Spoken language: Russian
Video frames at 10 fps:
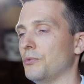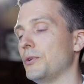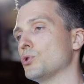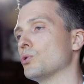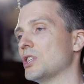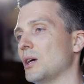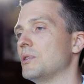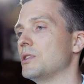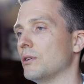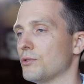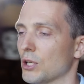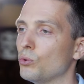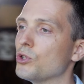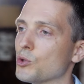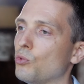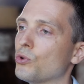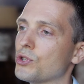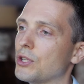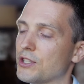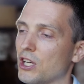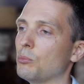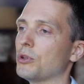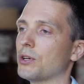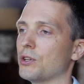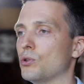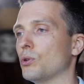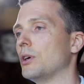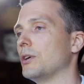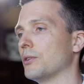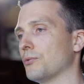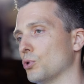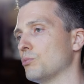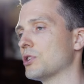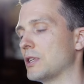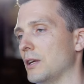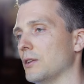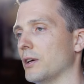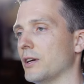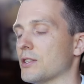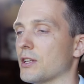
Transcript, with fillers: Вы все сами делать все равно не сможете, а заработок идет в том числе на